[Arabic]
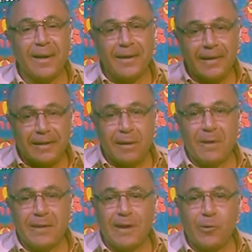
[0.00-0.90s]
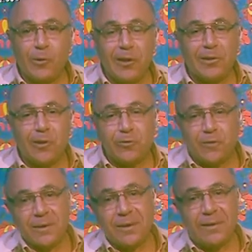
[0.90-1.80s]
نتمنى كل
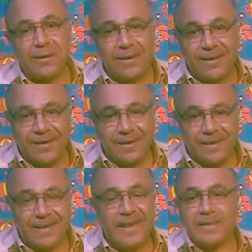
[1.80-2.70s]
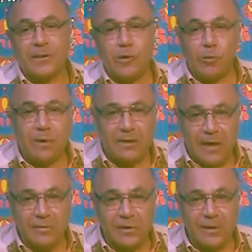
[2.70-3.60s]
التوفيق لكأس الأمم
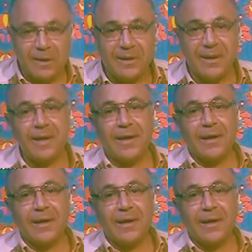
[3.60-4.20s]
الأفريقية